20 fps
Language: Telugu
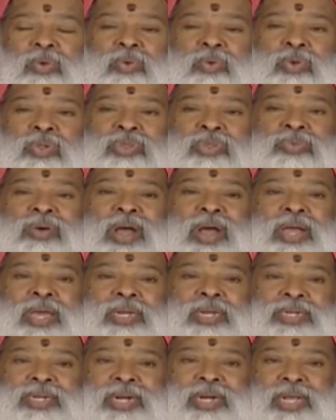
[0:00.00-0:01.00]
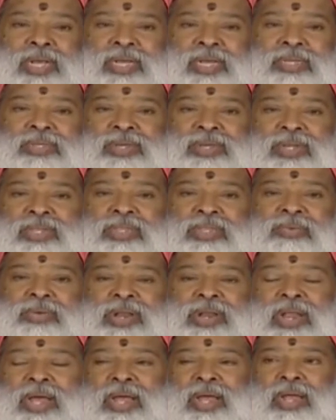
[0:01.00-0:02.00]
గురుత్వాకర్షణ శక్తి
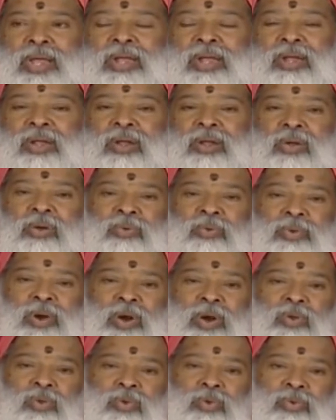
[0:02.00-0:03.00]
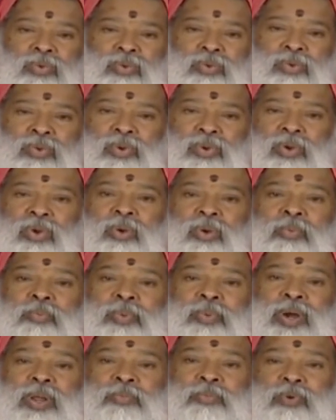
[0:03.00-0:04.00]
వల్ల వాళ్ళు
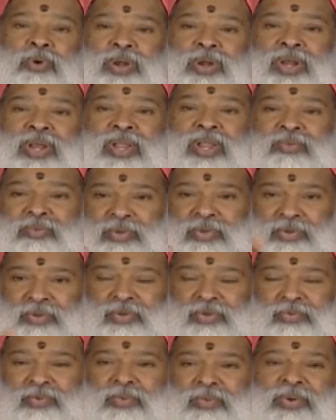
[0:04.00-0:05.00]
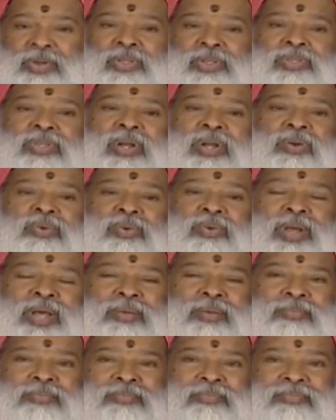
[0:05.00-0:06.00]
పడిపోరని వివరిస్తాడు
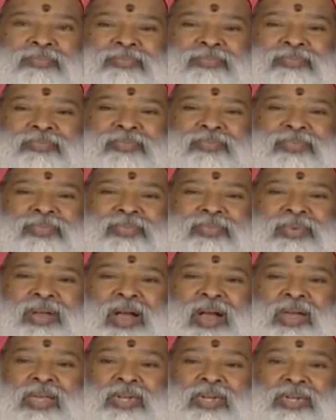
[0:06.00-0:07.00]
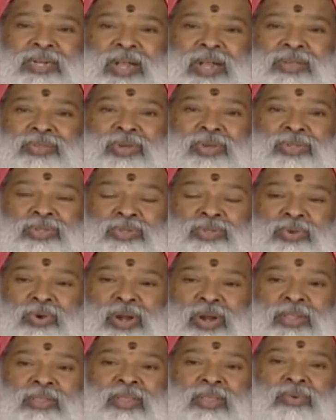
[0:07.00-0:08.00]
కూడా ఆకర్షణాశక్తితో
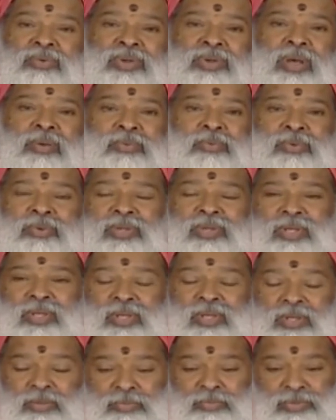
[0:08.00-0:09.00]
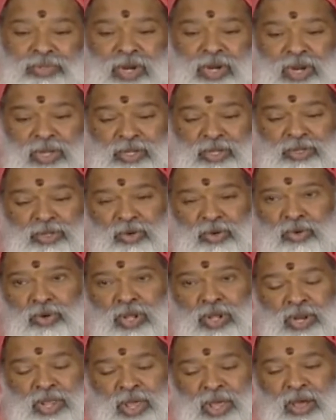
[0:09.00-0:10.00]
వాళ్ళంతా ఉన్నాము తల్లకిందులు
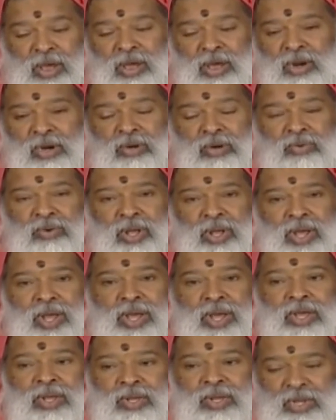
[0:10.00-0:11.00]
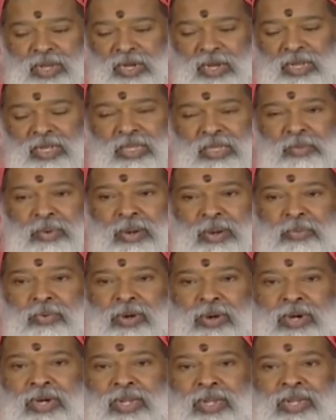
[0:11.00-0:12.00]
ఉన్నారయ్యా అక్కడ కూడా కానీ కింద
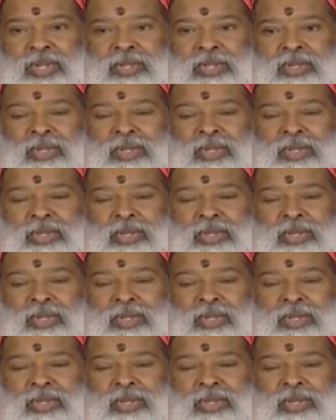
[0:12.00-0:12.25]
పడిపోరంటే